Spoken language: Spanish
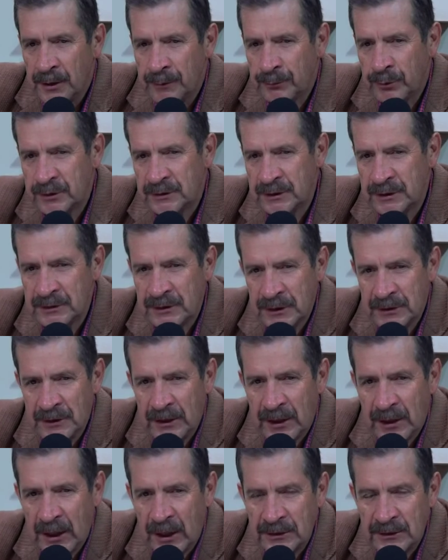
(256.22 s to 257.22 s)
pues es
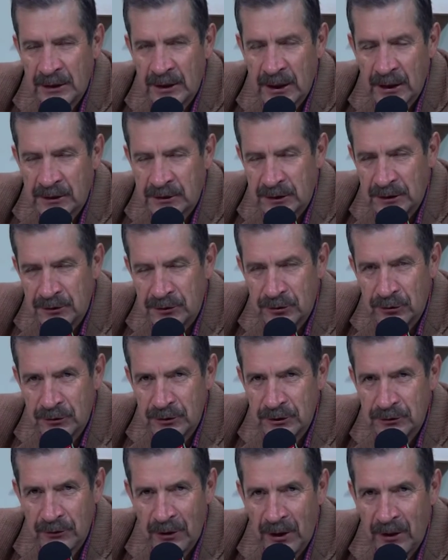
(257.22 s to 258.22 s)
decir, casi que extinción
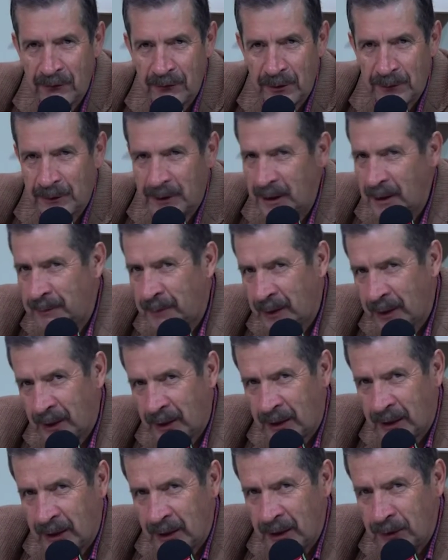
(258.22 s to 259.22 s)
de toda la familia para que
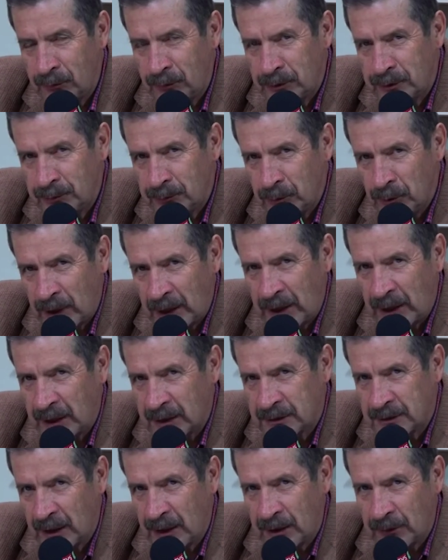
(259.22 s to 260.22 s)
quede el último y
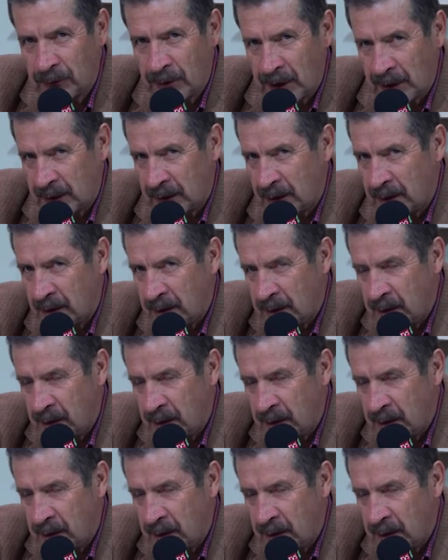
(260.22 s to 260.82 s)
ejerza la guarda.